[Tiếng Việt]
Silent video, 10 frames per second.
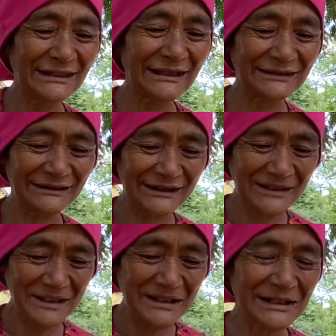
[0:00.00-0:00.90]
dạ
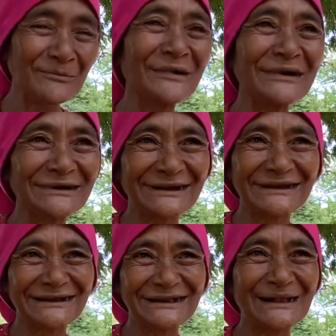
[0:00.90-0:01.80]
cảm ơn
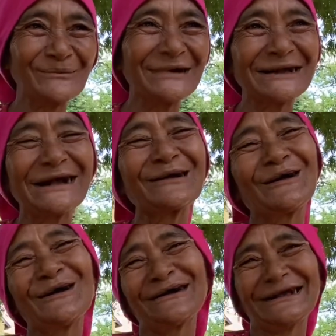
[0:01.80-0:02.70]
cảm ơn các
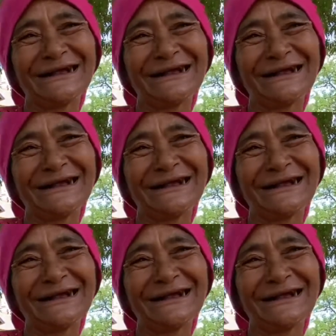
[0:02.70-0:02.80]
con